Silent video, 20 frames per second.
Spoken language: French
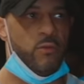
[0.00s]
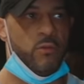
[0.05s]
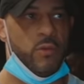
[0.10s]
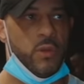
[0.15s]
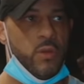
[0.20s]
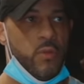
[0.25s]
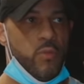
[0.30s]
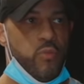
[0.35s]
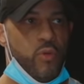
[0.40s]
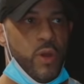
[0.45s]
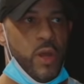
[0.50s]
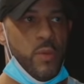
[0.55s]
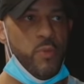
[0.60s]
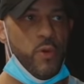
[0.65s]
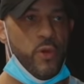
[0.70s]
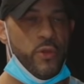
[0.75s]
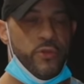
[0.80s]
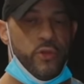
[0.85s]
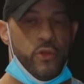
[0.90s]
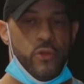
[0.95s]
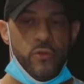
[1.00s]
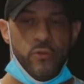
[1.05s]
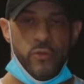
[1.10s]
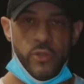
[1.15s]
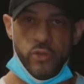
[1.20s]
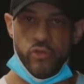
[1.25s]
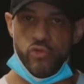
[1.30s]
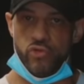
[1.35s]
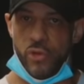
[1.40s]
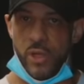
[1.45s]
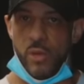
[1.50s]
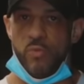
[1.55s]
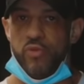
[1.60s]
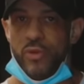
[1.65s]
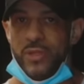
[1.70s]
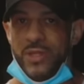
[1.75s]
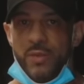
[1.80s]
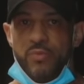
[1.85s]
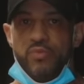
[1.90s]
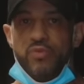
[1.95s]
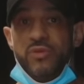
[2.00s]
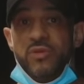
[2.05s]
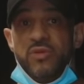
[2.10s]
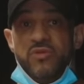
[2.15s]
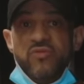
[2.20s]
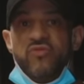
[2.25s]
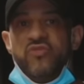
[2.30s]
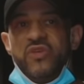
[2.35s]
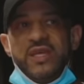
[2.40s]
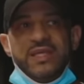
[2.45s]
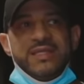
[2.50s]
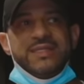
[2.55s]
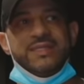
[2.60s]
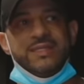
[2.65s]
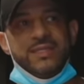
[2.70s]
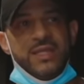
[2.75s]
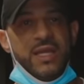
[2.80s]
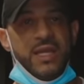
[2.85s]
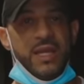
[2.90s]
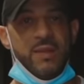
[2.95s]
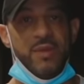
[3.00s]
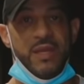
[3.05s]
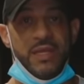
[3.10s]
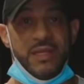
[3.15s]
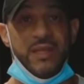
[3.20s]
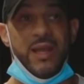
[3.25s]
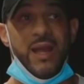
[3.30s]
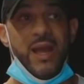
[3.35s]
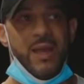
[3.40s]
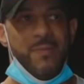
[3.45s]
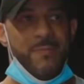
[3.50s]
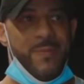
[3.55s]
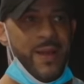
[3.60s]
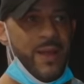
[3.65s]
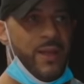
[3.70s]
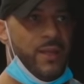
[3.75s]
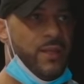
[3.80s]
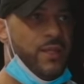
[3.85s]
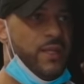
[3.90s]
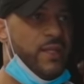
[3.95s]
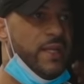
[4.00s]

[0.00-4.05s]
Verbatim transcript: Donc, point important, on a toujours un point d'appui fixe avec la main qui ne travaille pas.